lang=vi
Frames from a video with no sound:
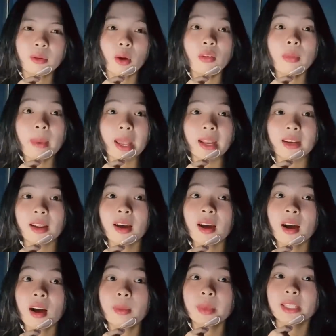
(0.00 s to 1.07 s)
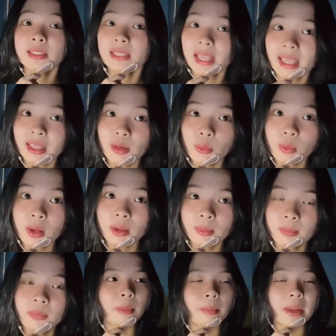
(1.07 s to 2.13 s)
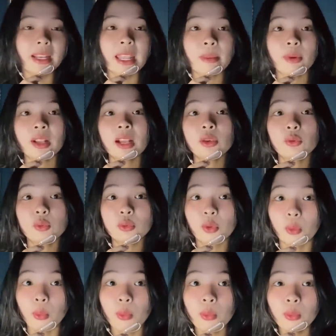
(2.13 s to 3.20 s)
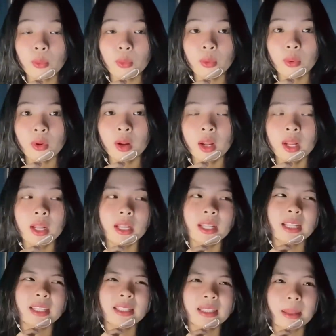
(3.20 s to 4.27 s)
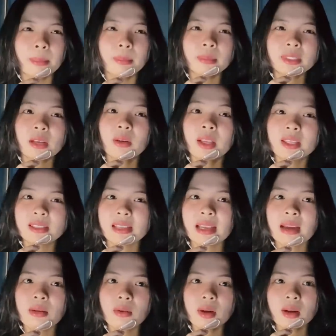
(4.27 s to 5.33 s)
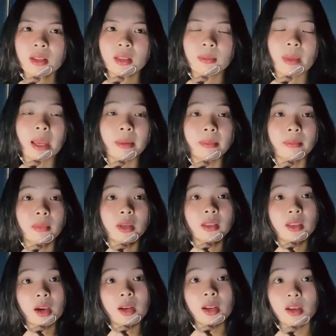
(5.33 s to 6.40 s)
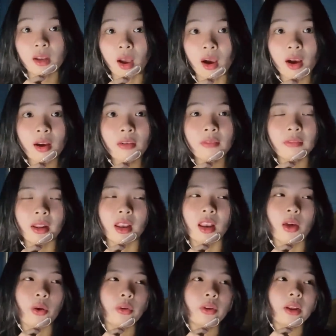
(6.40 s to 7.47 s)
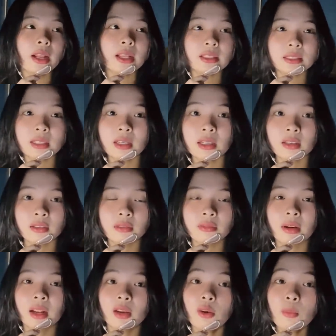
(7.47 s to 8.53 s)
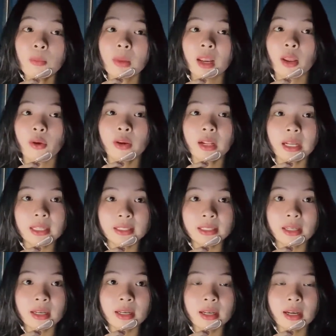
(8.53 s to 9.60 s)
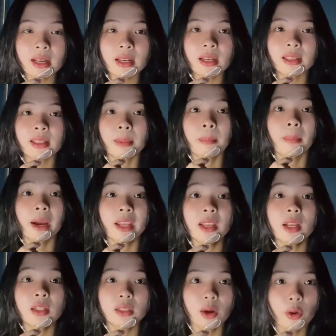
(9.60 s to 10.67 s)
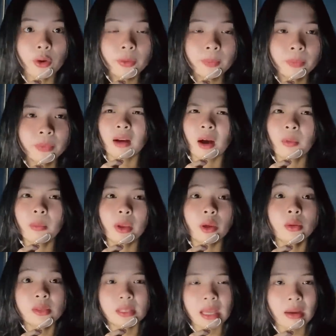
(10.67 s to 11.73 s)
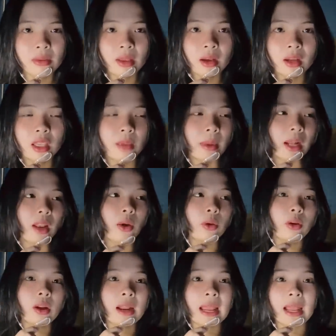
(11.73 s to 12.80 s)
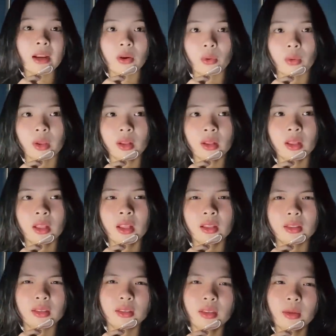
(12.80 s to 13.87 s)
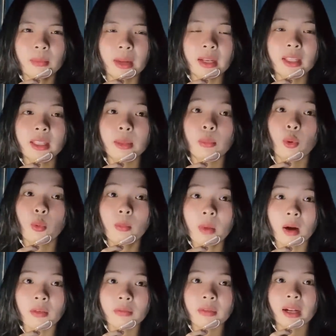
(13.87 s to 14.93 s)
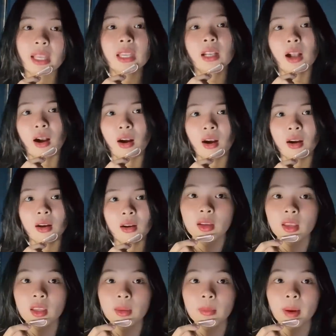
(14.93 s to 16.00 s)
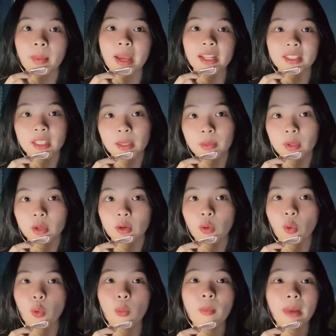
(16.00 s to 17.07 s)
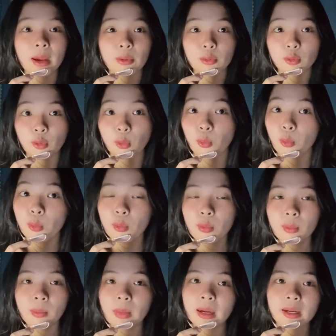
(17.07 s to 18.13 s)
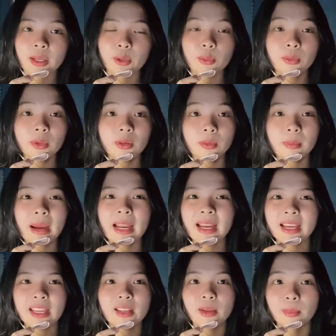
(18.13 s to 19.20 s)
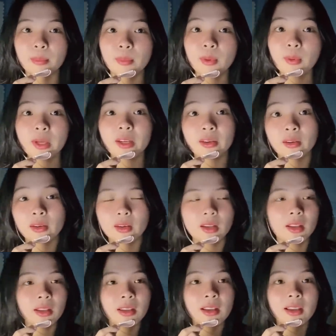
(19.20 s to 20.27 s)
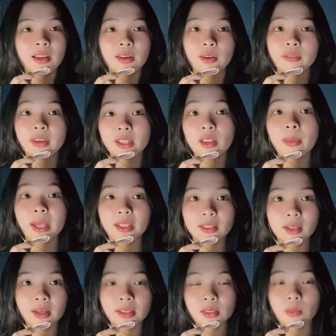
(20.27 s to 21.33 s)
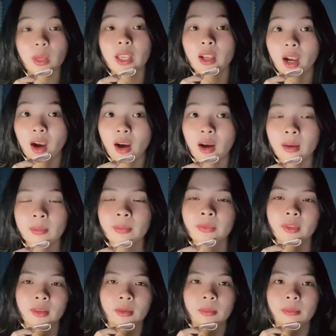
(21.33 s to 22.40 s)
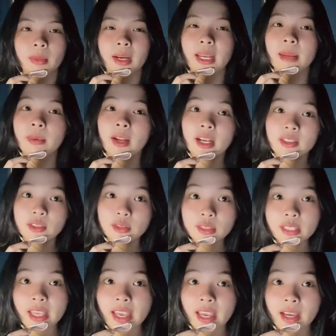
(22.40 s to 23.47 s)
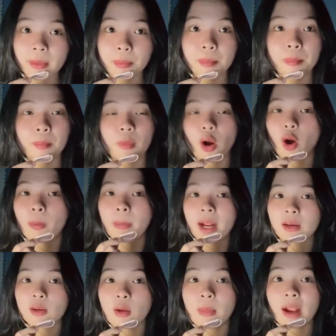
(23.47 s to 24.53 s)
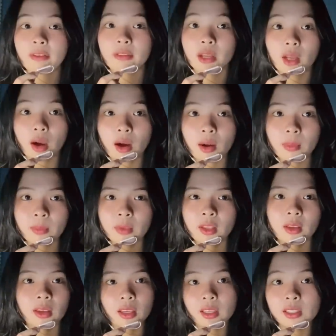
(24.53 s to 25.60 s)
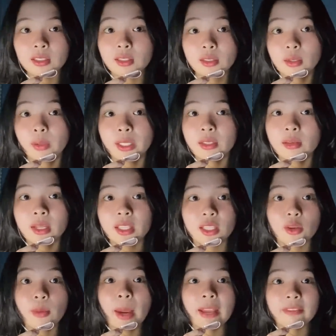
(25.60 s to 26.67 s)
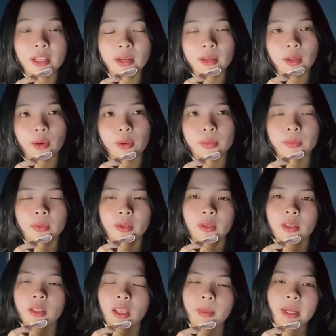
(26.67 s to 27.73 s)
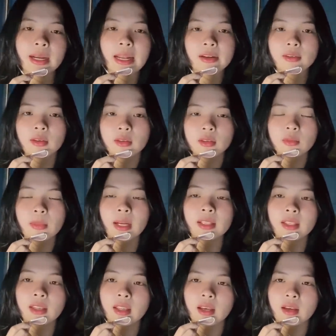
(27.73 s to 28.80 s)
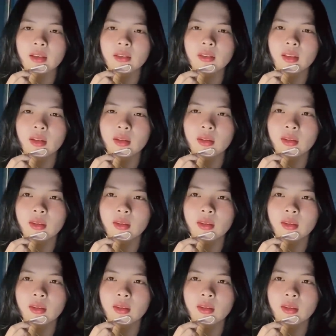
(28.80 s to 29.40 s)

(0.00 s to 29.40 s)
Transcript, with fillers: đối với bạn là nó hơi bị sang luôn á à, bạn đem nó cắt vô tủ năm sáu ngày sau á thì bạn mới nhớ đến nó và lôi nó ra chơi và lúc mà lôi nó ra chơi á là tầm 7 giờ tối mà không biết sao nha khi bạn lôi nó ra rồi á tự dưng bạn đi tìm hũ mực và cây cọ khi mà bạn tìm được hũ màu cũ mà kiểu như ba hay lụm ở ngoài đường á rồi về cho bạn chơi xong cây cọ bạn đem nó ra trước nhà ngồi mặt đối mặt với nó thì ngoài trước này chỉ có bạn với nó thôi các bạn đặt nó trước mặt vậy nè nhìn